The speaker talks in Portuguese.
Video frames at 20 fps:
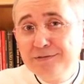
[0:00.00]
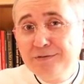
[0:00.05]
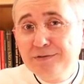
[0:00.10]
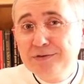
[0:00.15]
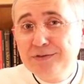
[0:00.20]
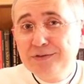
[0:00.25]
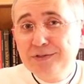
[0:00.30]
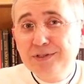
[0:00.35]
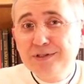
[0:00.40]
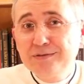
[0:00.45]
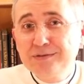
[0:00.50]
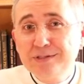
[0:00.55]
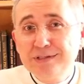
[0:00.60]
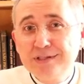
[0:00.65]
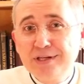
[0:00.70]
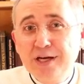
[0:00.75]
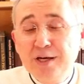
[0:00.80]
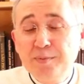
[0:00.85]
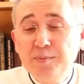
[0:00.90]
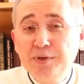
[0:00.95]
Se você não
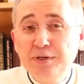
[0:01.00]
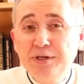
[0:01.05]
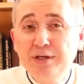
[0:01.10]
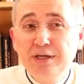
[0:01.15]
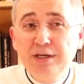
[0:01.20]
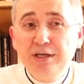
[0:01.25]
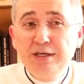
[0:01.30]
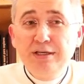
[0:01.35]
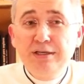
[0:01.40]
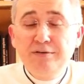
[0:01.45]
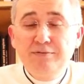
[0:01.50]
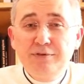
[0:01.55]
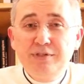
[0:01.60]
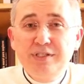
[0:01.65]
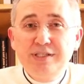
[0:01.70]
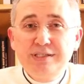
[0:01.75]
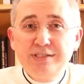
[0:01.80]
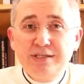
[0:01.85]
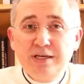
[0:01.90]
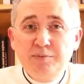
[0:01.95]
sabe, e
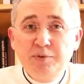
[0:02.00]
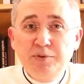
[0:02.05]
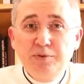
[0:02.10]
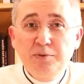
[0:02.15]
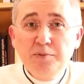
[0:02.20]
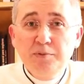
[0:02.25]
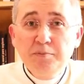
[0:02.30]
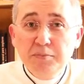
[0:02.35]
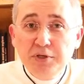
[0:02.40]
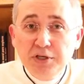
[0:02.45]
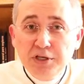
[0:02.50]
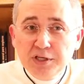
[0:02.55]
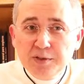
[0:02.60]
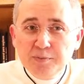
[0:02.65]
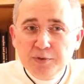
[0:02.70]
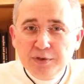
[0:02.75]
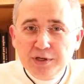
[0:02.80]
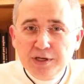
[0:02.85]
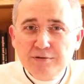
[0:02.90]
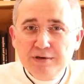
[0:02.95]
você sabe o
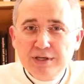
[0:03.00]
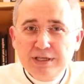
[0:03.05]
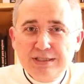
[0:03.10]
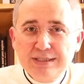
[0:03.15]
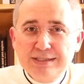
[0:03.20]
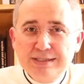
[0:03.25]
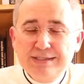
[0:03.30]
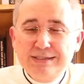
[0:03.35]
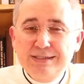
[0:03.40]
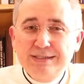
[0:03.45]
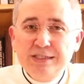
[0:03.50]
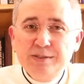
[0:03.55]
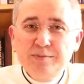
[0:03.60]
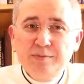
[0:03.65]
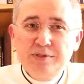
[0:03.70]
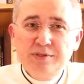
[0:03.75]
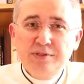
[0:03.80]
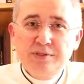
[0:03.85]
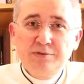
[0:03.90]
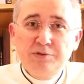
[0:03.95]
mínimo que é o
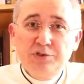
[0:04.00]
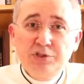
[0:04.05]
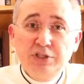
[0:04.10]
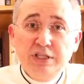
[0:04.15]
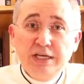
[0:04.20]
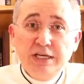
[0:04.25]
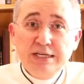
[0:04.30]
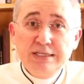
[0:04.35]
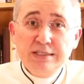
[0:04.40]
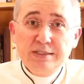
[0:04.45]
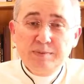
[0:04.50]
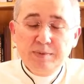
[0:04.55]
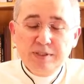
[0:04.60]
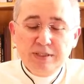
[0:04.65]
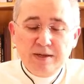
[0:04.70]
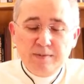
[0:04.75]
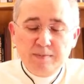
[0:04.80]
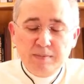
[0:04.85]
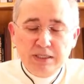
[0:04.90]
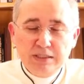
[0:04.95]
catecismo, que são os dez
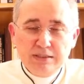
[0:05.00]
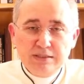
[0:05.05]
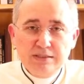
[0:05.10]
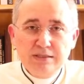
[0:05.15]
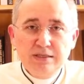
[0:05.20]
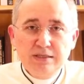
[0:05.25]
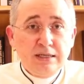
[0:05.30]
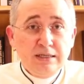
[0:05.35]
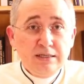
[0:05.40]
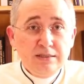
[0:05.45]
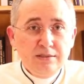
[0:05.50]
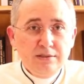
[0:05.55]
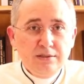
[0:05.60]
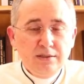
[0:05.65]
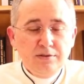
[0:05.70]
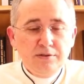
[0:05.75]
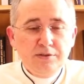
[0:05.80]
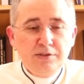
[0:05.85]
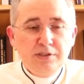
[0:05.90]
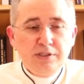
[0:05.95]
mandamentos da lei de
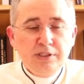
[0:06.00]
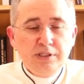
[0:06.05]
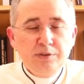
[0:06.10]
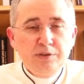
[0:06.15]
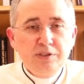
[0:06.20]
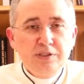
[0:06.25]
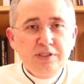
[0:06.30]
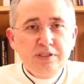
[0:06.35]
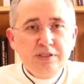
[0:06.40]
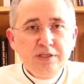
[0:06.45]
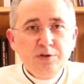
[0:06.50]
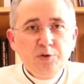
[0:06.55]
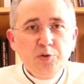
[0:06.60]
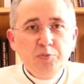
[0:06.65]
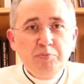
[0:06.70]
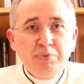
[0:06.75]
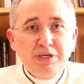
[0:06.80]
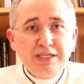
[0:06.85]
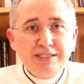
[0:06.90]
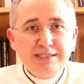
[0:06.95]
Deus e os cinco
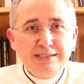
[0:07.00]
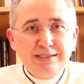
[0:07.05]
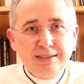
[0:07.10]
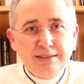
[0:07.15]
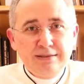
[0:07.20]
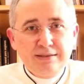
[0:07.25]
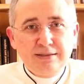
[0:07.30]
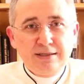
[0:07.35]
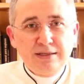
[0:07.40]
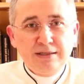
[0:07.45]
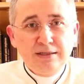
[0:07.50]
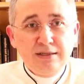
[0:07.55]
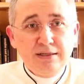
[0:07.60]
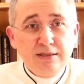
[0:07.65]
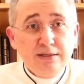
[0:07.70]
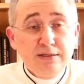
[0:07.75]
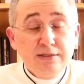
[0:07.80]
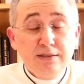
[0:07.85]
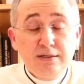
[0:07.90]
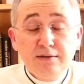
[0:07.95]
preceitos da
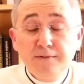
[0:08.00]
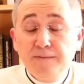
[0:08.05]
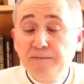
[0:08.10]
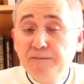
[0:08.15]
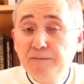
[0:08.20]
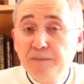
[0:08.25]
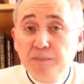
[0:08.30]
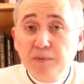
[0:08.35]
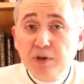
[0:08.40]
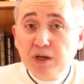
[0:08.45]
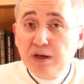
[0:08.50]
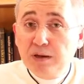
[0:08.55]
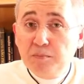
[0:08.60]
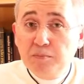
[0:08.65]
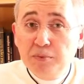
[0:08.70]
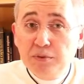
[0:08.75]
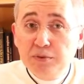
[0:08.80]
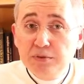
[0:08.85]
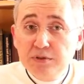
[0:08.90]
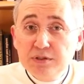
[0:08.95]
igreja,
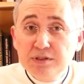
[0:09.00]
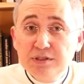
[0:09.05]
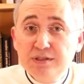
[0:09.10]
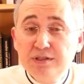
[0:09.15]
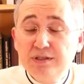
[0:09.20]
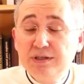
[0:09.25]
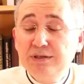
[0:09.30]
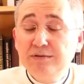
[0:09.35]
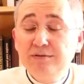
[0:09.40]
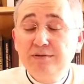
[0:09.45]
acabou-se, né?